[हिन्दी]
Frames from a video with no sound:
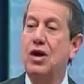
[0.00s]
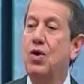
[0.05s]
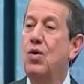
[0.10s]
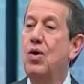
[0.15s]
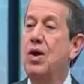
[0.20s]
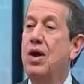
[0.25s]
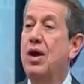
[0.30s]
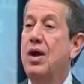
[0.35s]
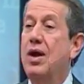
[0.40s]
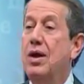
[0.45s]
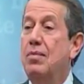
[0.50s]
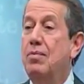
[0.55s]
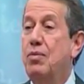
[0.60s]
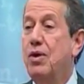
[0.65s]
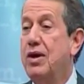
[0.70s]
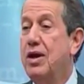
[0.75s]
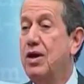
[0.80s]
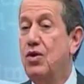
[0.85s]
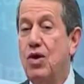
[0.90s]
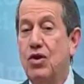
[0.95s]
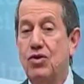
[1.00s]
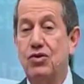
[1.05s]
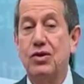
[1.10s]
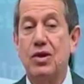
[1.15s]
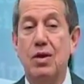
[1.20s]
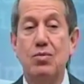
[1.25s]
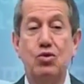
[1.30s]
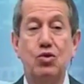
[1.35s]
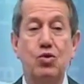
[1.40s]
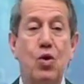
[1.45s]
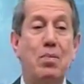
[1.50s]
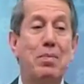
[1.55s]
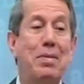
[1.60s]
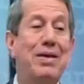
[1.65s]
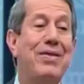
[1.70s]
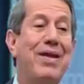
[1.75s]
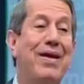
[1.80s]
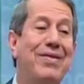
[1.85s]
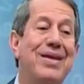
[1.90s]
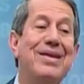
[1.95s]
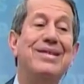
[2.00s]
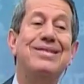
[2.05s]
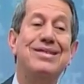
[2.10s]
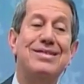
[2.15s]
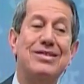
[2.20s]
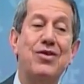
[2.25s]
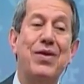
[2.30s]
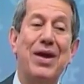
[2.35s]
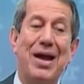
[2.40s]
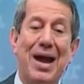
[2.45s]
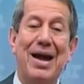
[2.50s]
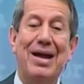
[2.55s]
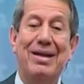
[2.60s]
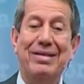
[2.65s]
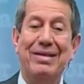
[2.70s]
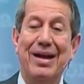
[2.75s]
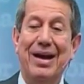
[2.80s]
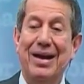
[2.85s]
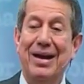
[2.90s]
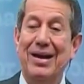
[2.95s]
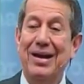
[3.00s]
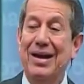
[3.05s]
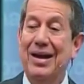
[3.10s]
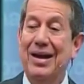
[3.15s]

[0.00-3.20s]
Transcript: जो गलतियों के रास्ते पर चलता है वो सफल नहीं होंगे